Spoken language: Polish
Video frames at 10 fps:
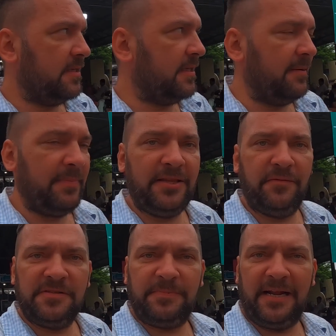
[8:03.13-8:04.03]
E,
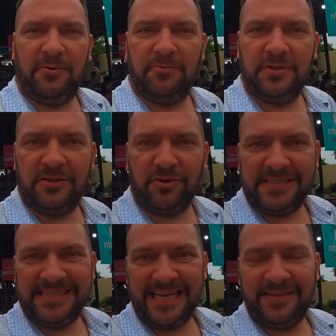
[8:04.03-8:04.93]
będę wspierał
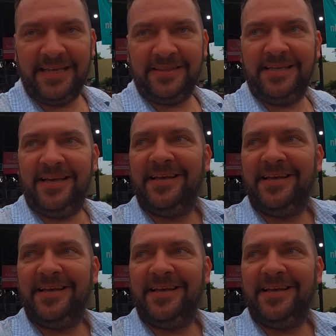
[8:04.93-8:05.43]
detoksyzację, de, de,